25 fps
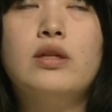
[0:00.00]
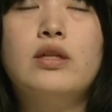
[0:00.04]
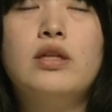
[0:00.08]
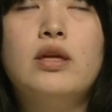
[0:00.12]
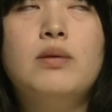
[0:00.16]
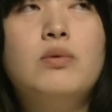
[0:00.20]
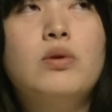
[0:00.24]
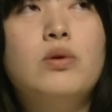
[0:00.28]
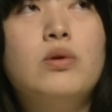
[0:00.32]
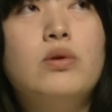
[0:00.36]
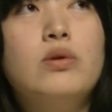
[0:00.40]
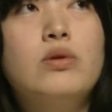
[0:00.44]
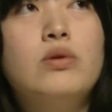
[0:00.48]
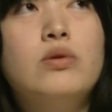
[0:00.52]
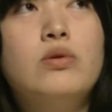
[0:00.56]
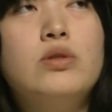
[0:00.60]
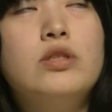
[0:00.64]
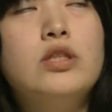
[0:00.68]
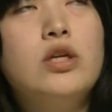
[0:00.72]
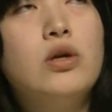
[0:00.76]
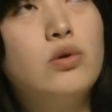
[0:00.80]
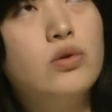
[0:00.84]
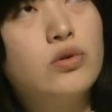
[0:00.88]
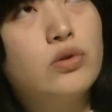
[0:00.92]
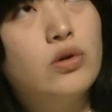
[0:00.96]
多分
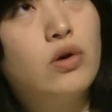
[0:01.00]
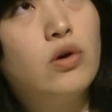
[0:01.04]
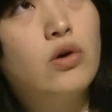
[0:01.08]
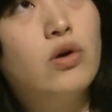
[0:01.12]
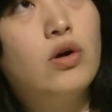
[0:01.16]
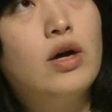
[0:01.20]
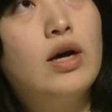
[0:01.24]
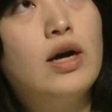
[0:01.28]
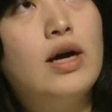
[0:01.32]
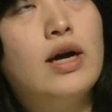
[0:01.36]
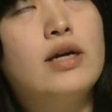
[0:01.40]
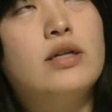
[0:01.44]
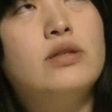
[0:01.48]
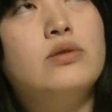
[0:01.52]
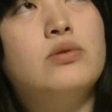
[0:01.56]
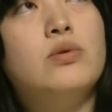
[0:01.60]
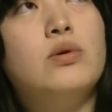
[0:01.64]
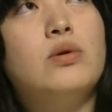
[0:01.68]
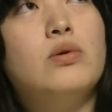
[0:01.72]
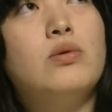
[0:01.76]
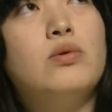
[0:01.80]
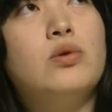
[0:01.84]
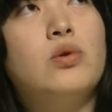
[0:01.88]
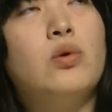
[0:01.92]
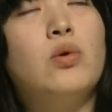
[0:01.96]
後ほど
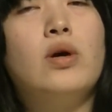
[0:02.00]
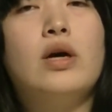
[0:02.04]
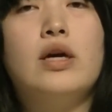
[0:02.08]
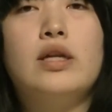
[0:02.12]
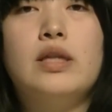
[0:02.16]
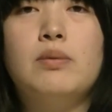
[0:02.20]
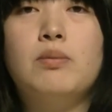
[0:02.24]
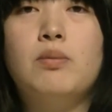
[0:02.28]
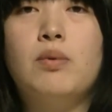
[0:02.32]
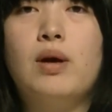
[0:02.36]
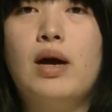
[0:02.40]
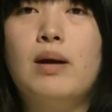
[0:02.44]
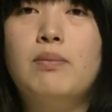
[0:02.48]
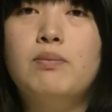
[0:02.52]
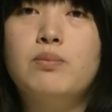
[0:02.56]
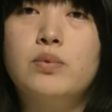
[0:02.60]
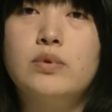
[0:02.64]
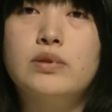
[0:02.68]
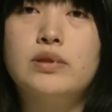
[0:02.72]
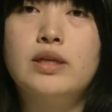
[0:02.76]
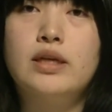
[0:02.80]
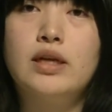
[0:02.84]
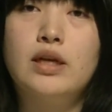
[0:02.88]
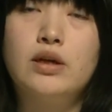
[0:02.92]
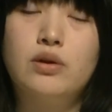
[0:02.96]
動画でもアップ
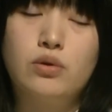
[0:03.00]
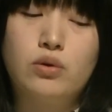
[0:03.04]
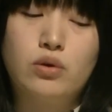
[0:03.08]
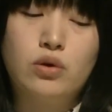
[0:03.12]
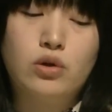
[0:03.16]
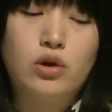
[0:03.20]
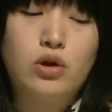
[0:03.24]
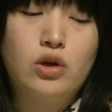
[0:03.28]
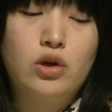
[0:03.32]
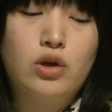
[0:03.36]
される